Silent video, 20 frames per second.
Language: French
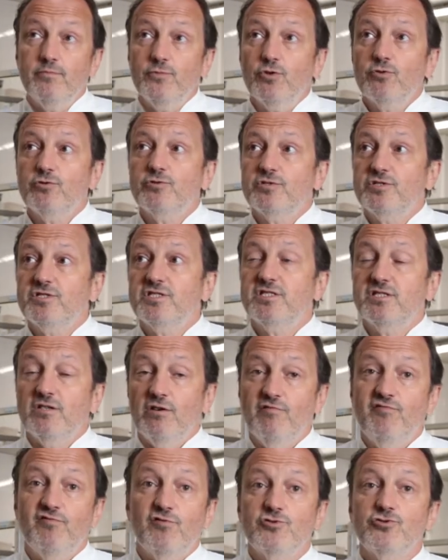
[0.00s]
donc,
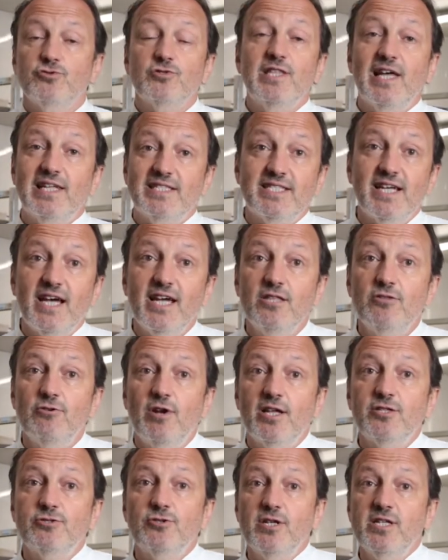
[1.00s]
en fonction de la taille de
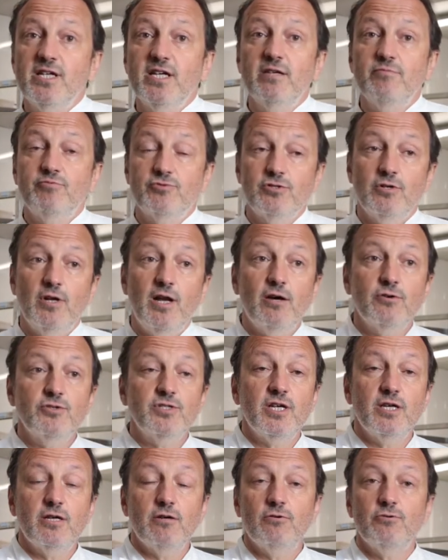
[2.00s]
l'atelier, puisque là, on
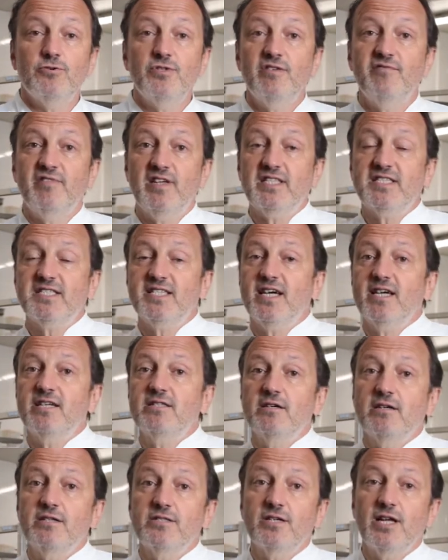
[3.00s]
est, on est
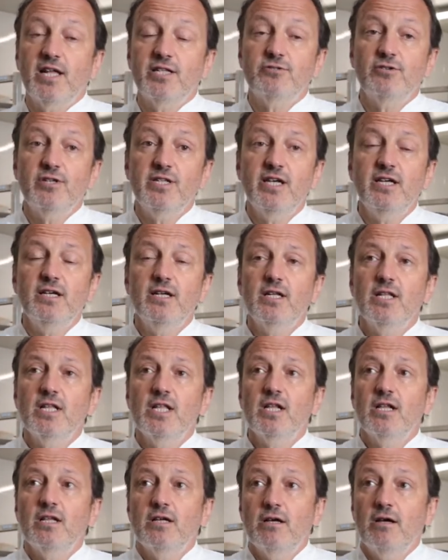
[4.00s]
25 dans, l'atelier,
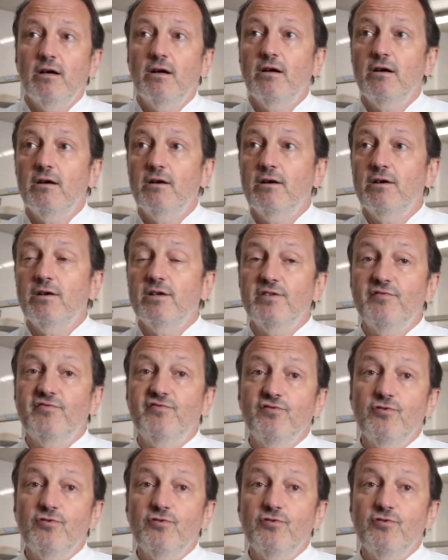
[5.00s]
euh, il